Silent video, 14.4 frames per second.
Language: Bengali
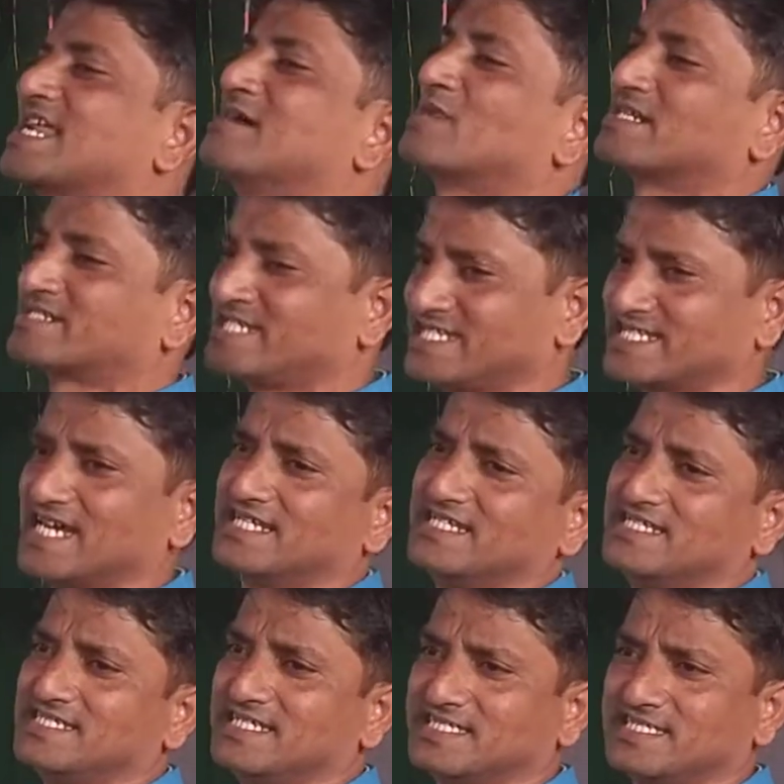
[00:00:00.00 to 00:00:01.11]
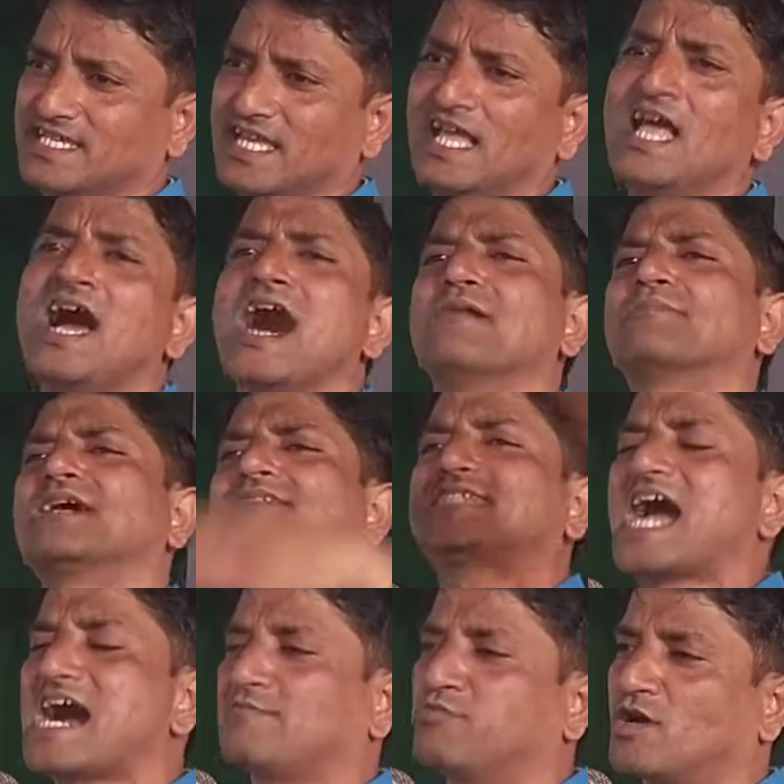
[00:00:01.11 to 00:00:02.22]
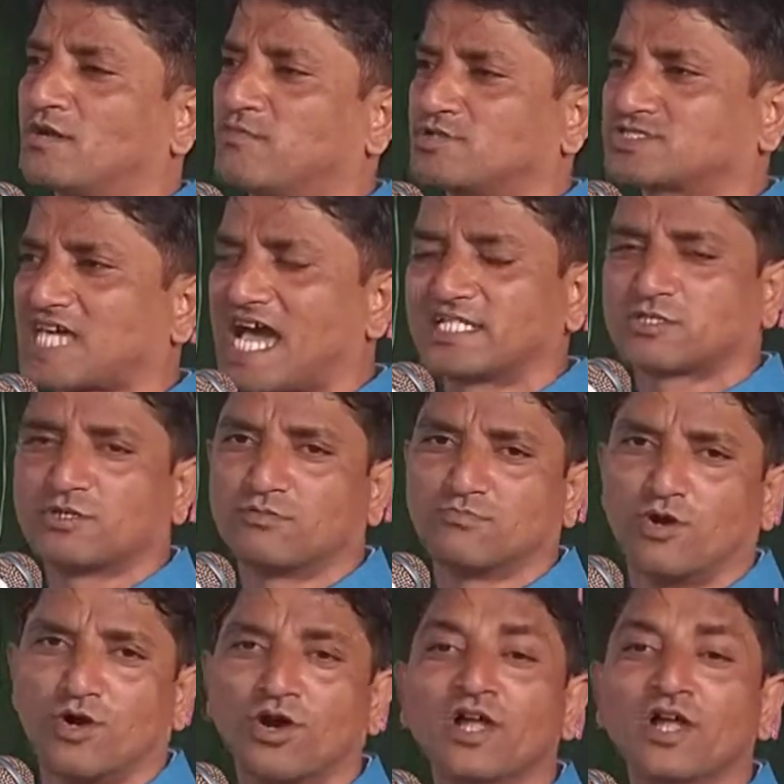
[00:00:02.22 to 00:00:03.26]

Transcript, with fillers: আমরা ঠিকা নিয়ে নিয়েছি আমরা যা বলবো তাই শুনবো